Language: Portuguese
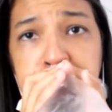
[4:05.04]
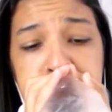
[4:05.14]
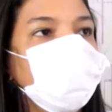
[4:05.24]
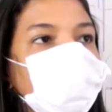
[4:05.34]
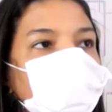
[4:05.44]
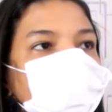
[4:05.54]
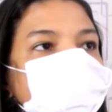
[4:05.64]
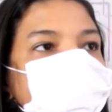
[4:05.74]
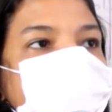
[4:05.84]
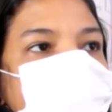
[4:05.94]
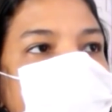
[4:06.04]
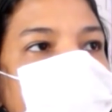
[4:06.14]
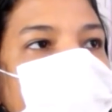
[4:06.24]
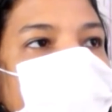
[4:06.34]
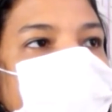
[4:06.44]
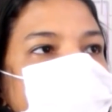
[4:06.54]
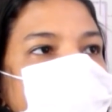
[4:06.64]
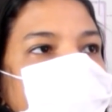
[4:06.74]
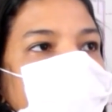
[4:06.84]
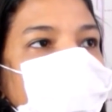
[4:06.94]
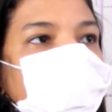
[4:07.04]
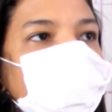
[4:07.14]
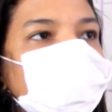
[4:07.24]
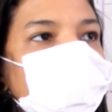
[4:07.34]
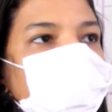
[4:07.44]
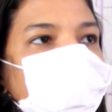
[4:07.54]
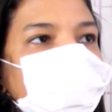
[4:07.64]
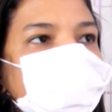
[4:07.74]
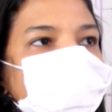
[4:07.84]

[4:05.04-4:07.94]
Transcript: Toma, balão. E manda um beijo pra sua mãe.